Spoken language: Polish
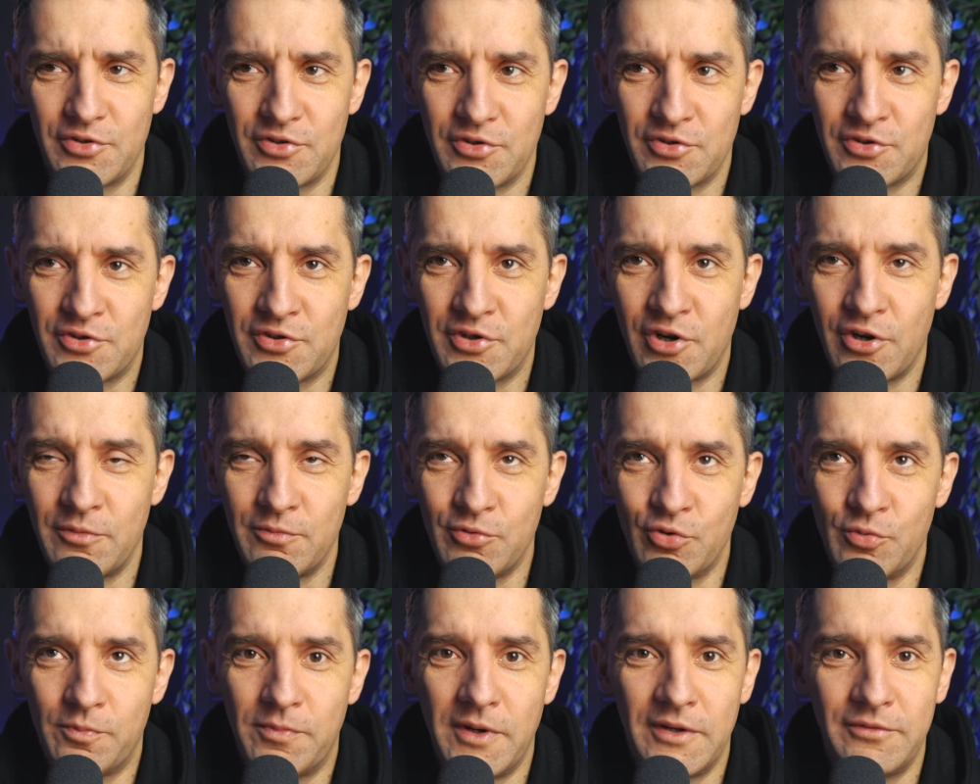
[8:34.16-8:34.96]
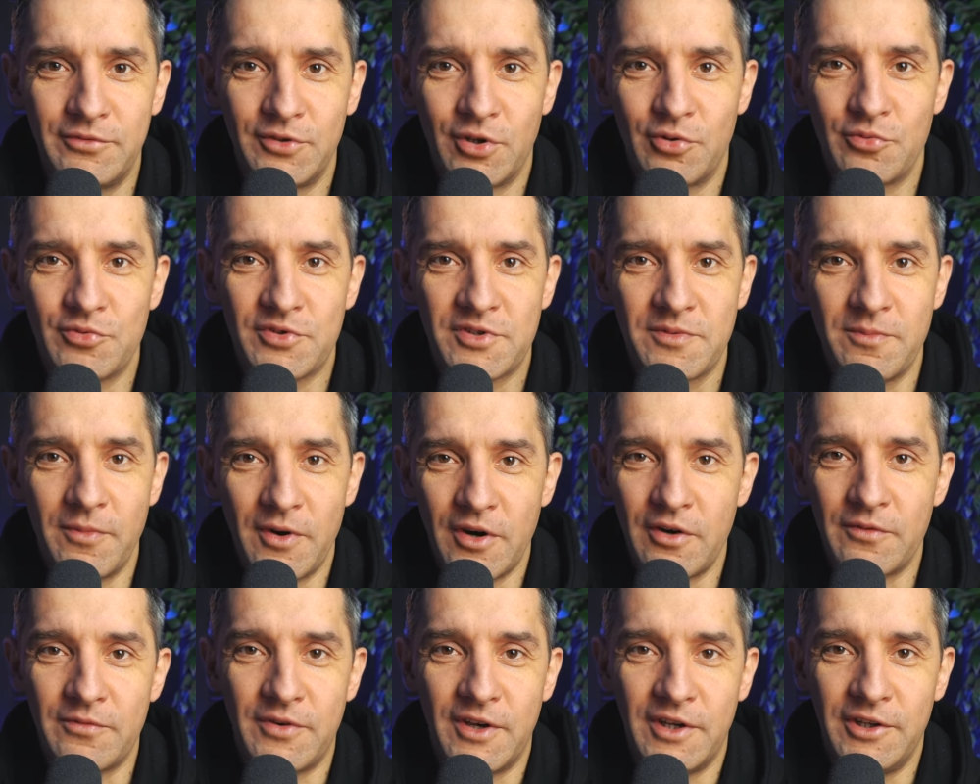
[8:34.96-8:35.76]
zrobił pewną
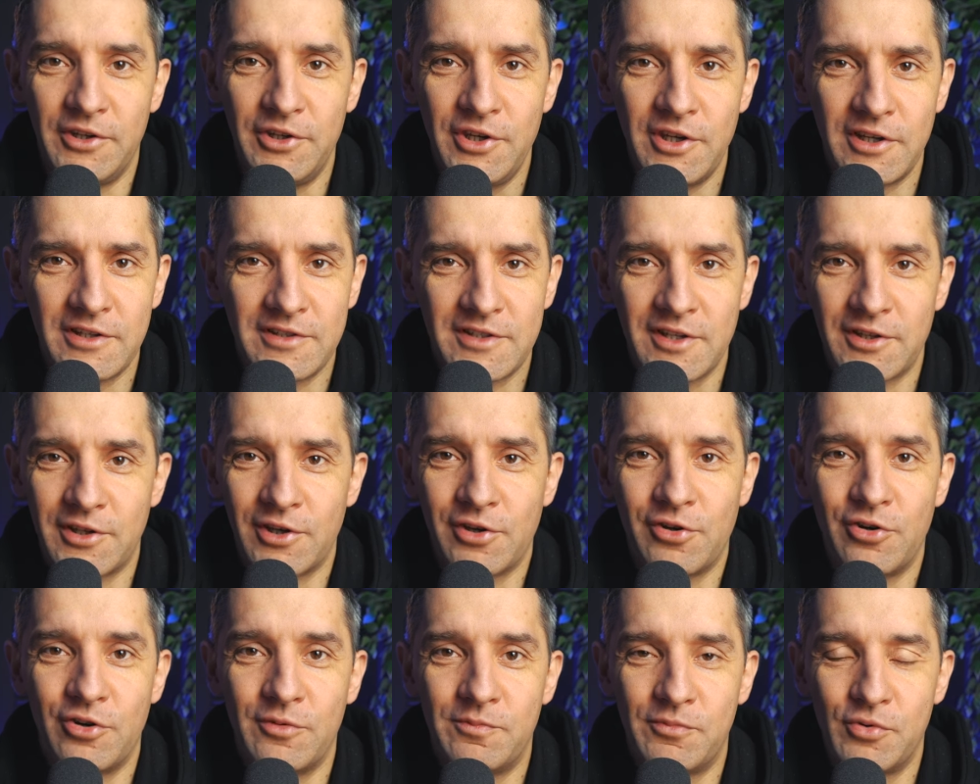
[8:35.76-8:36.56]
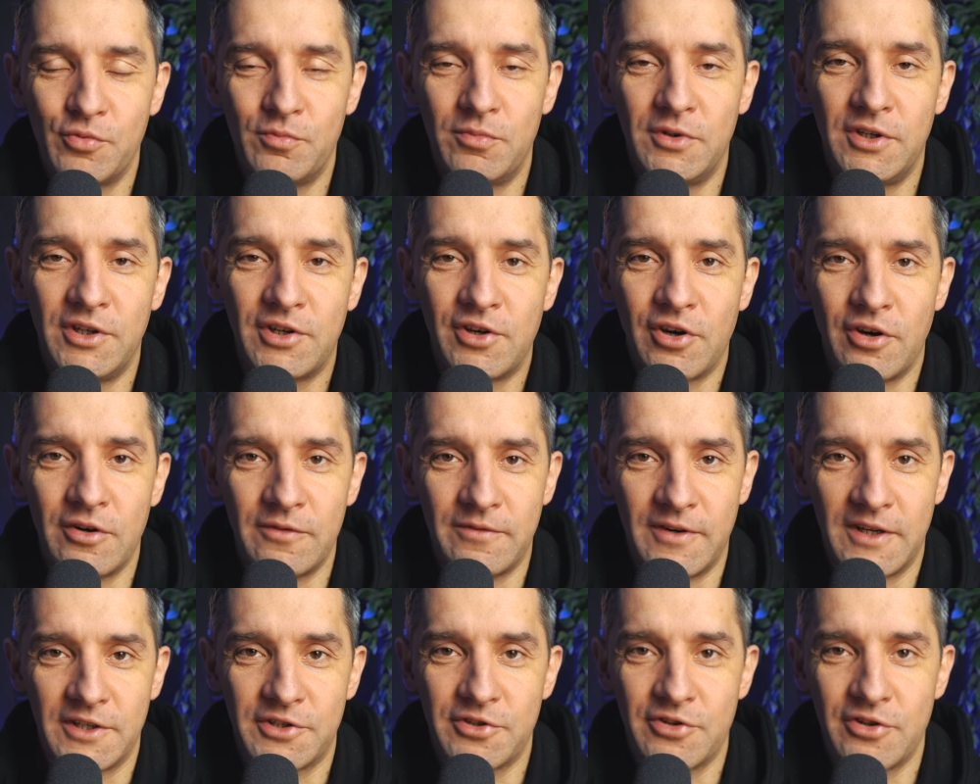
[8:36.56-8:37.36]
zmowę i nie chce tego
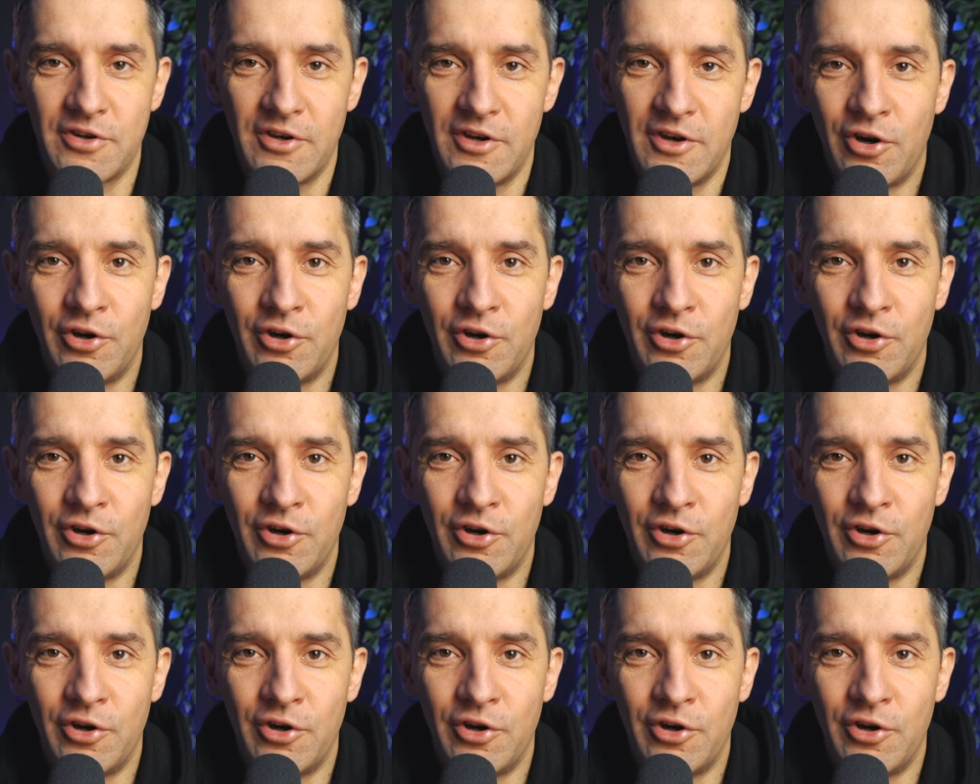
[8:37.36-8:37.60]
opublikować.